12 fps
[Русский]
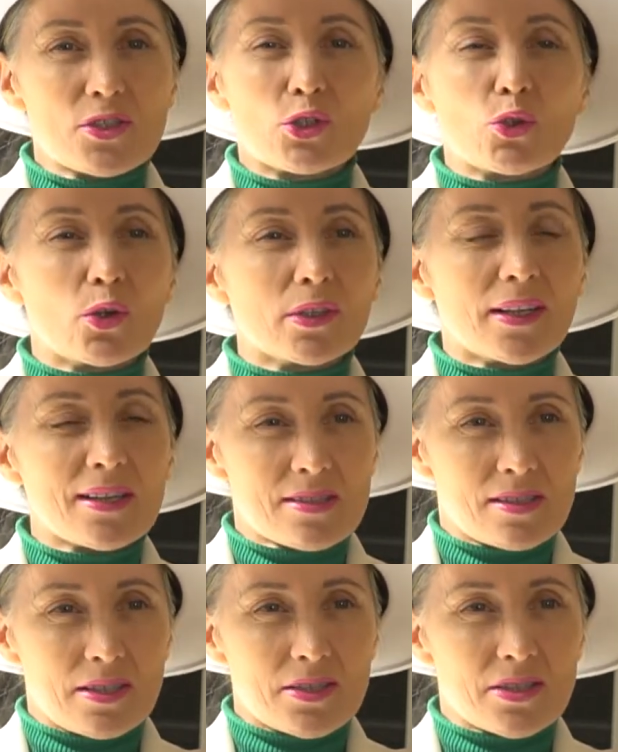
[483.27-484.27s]
не только
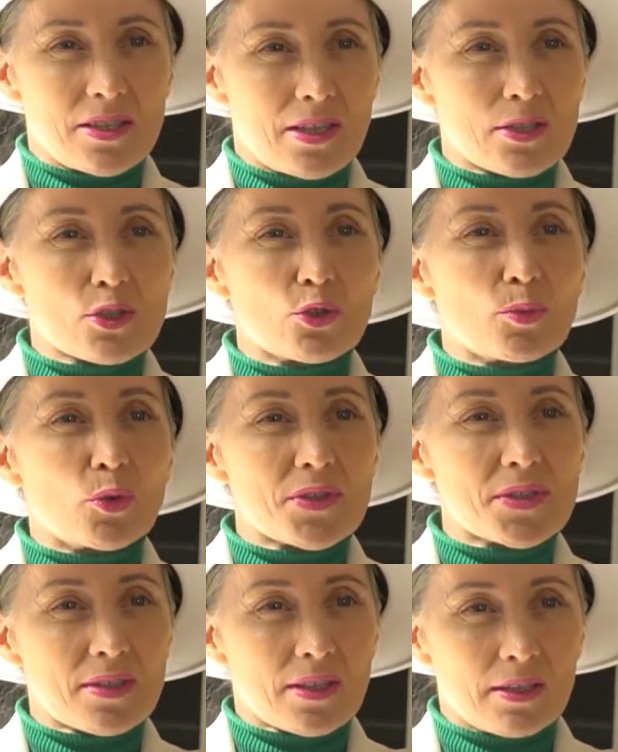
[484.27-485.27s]
из России, а из
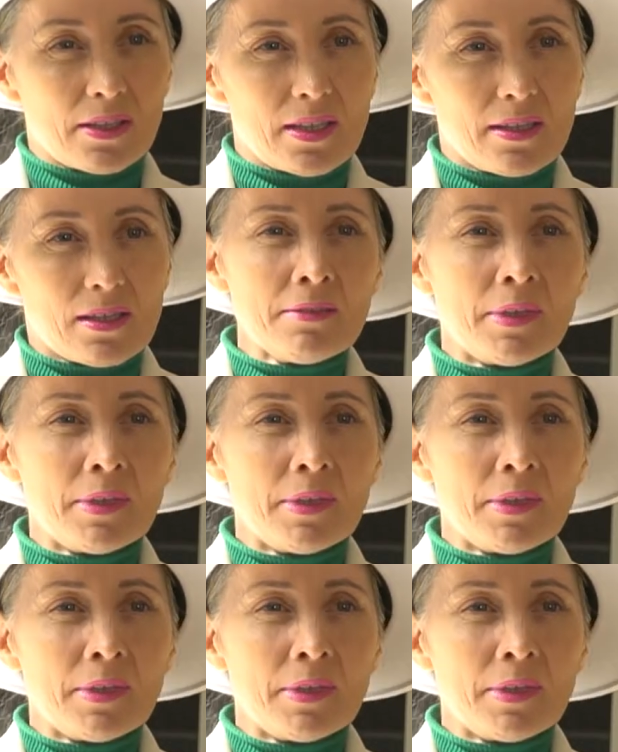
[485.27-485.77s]
любой страны.